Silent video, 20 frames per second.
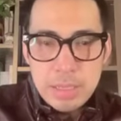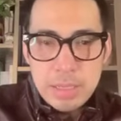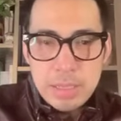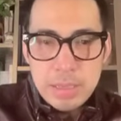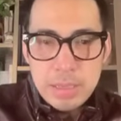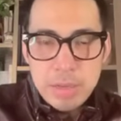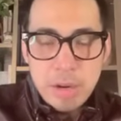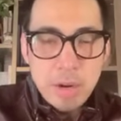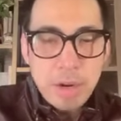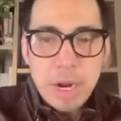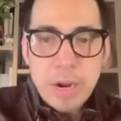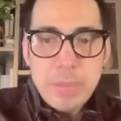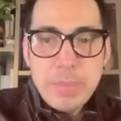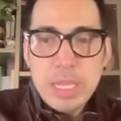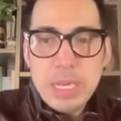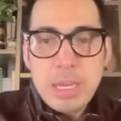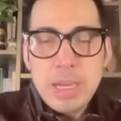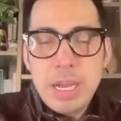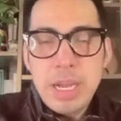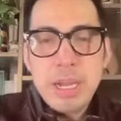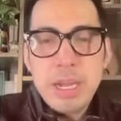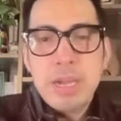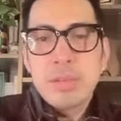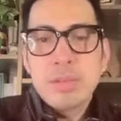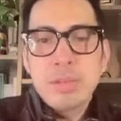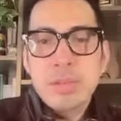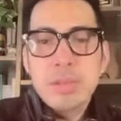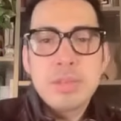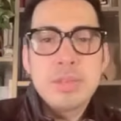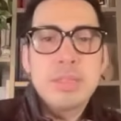or I mean uh,
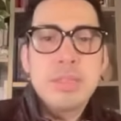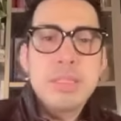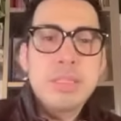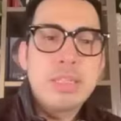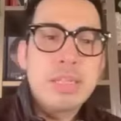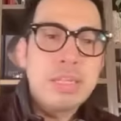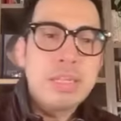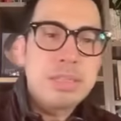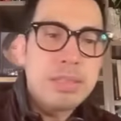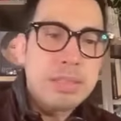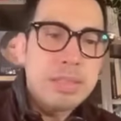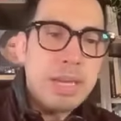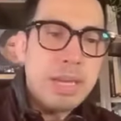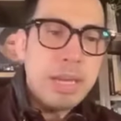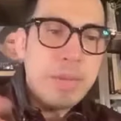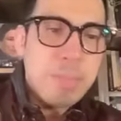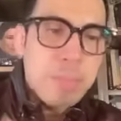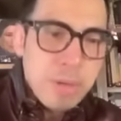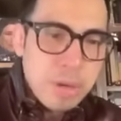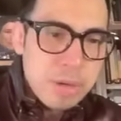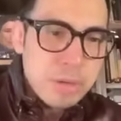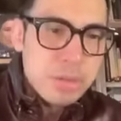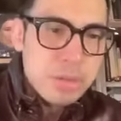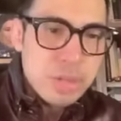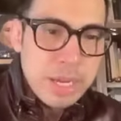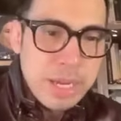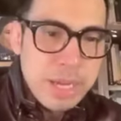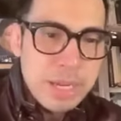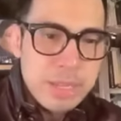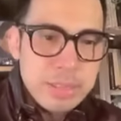nag
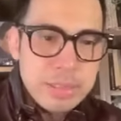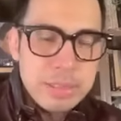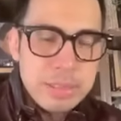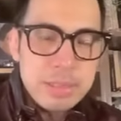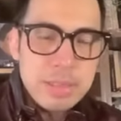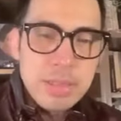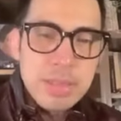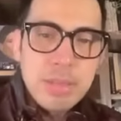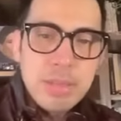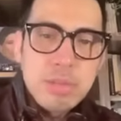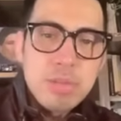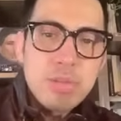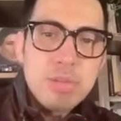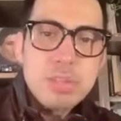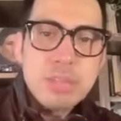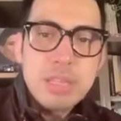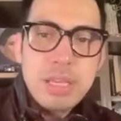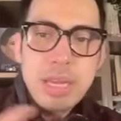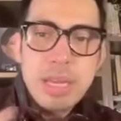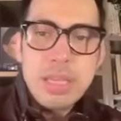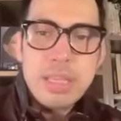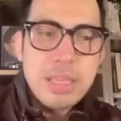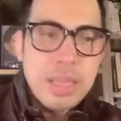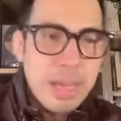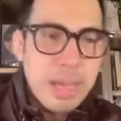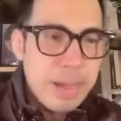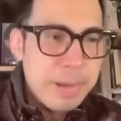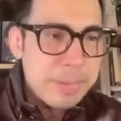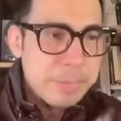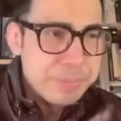nag-apologize dun sa
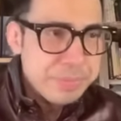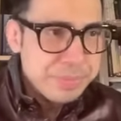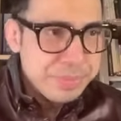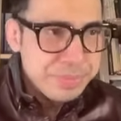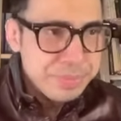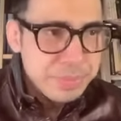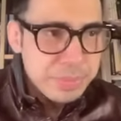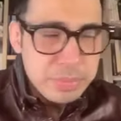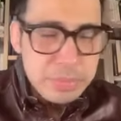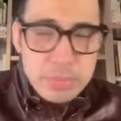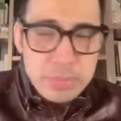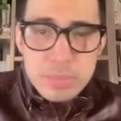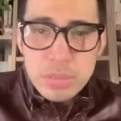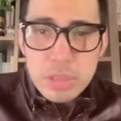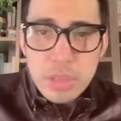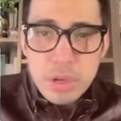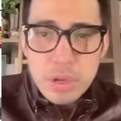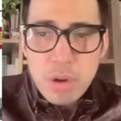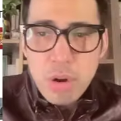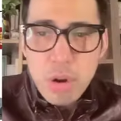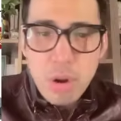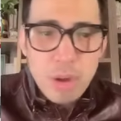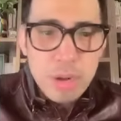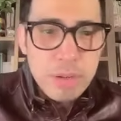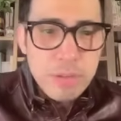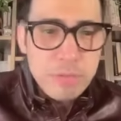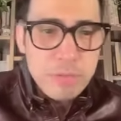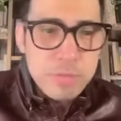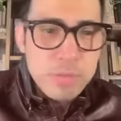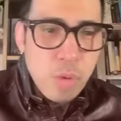kanyang
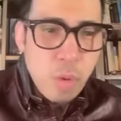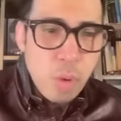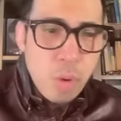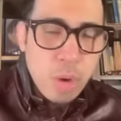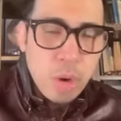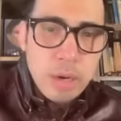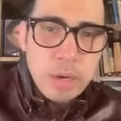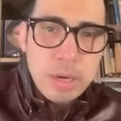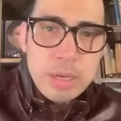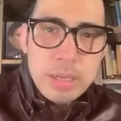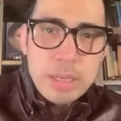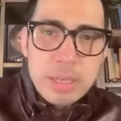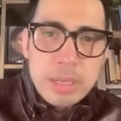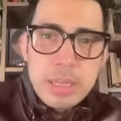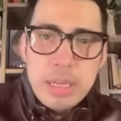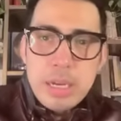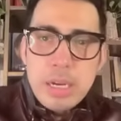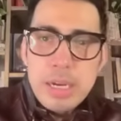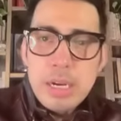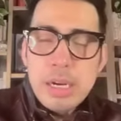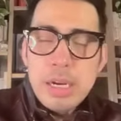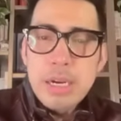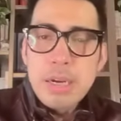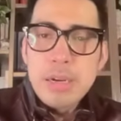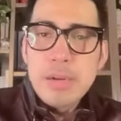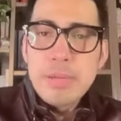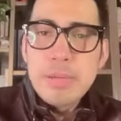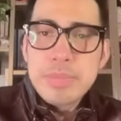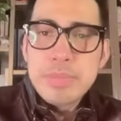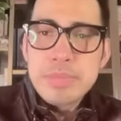call for
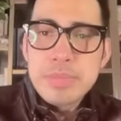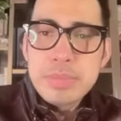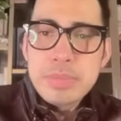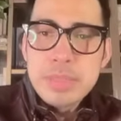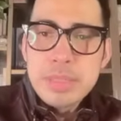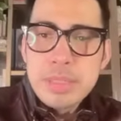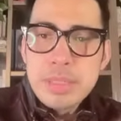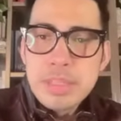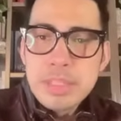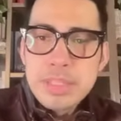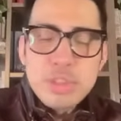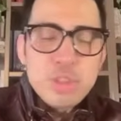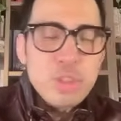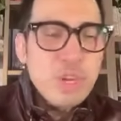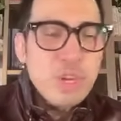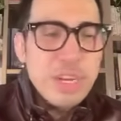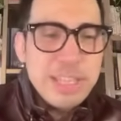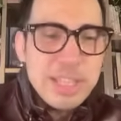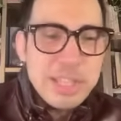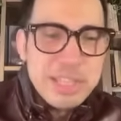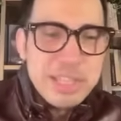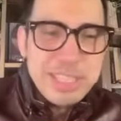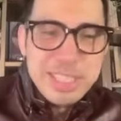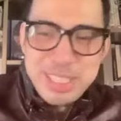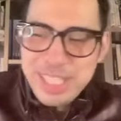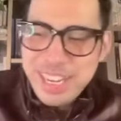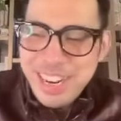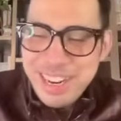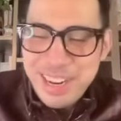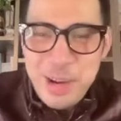um, Sorry na
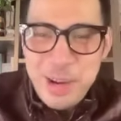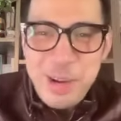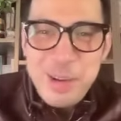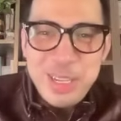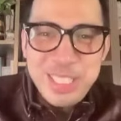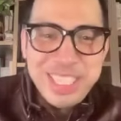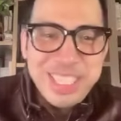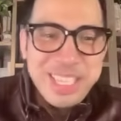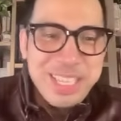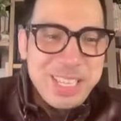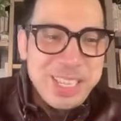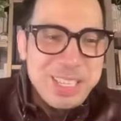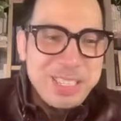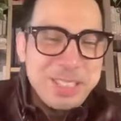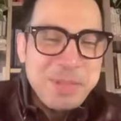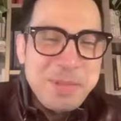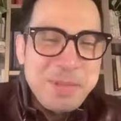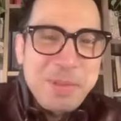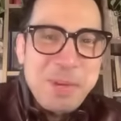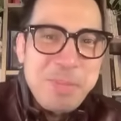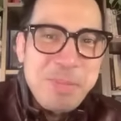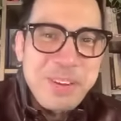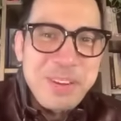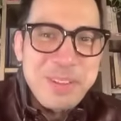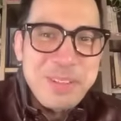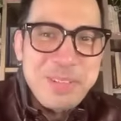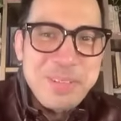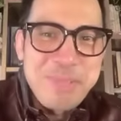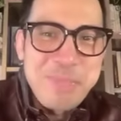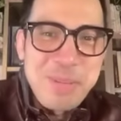distract ako kasi inisip ko pa
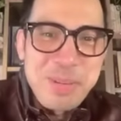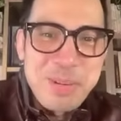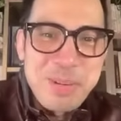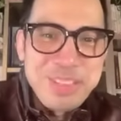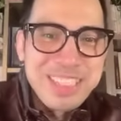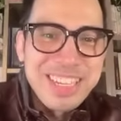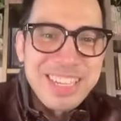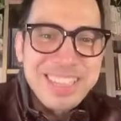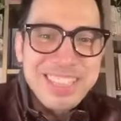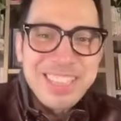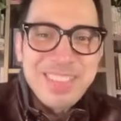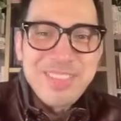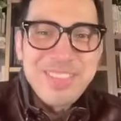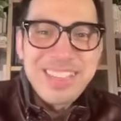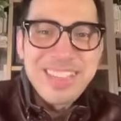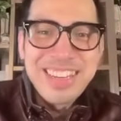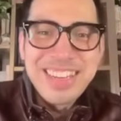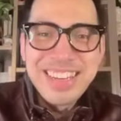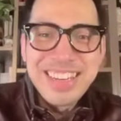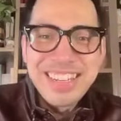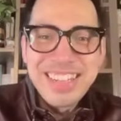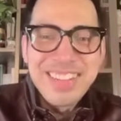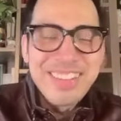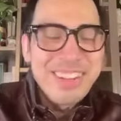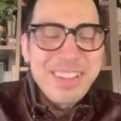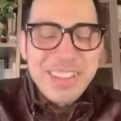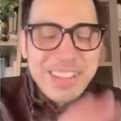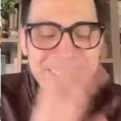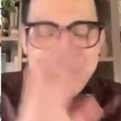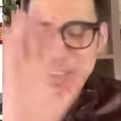rin yung Bulljack TV kanina.
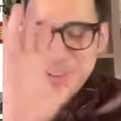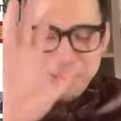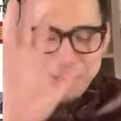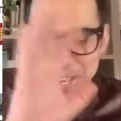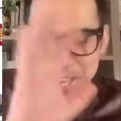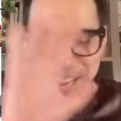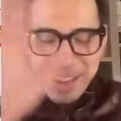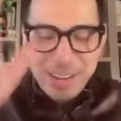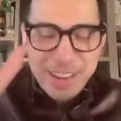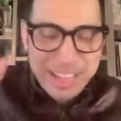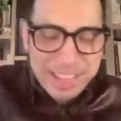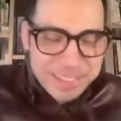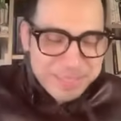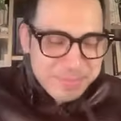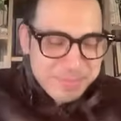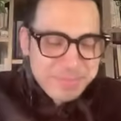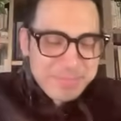Okay. Well, okay.